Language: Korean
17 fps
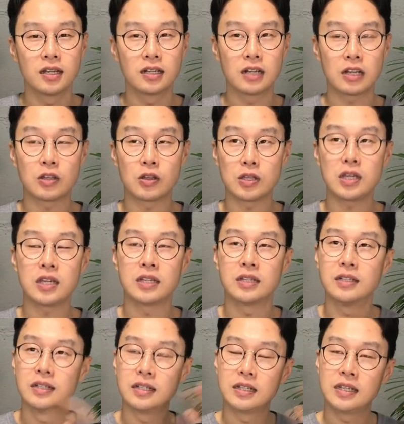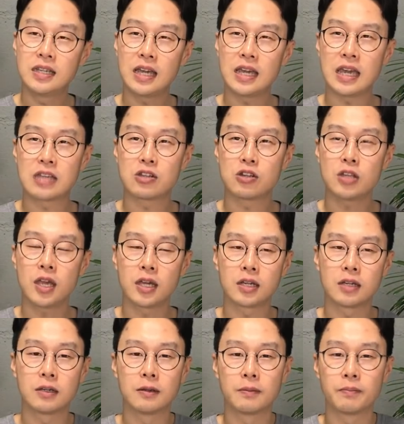그랬더니 이게
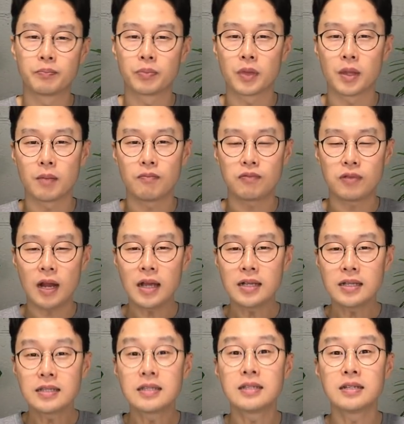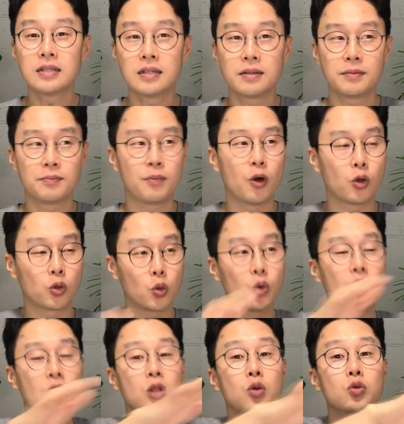예전에 그 프랑스, 뭐
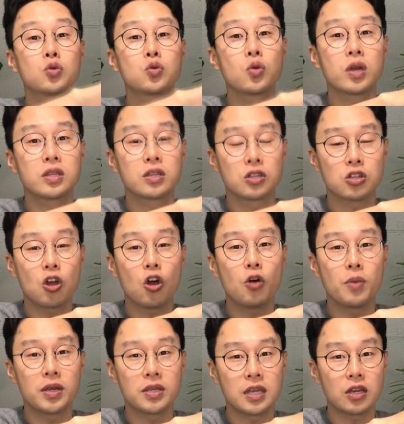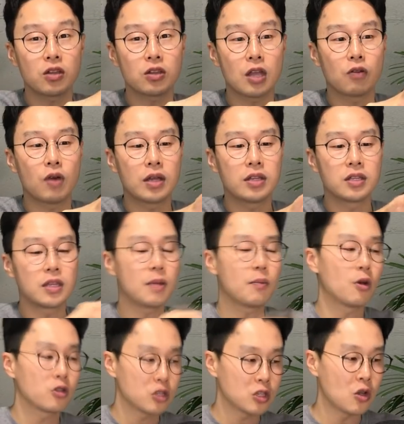독일 요쪽에서 처음에 생겼다고 하는데
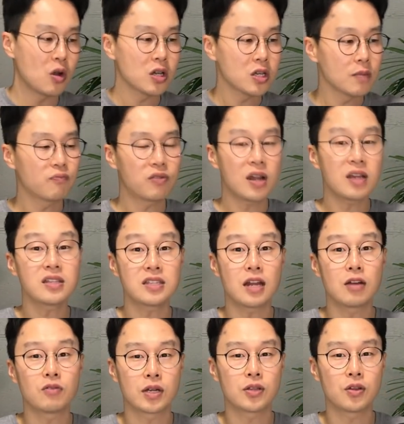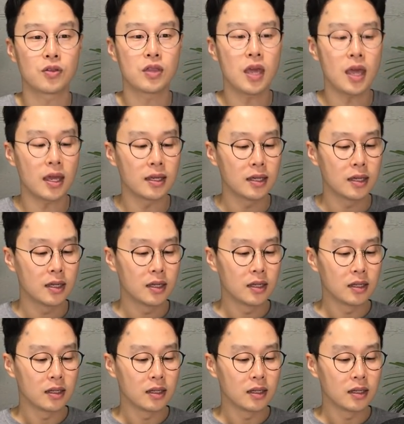뭐 정확히는 프랑스라고 하던데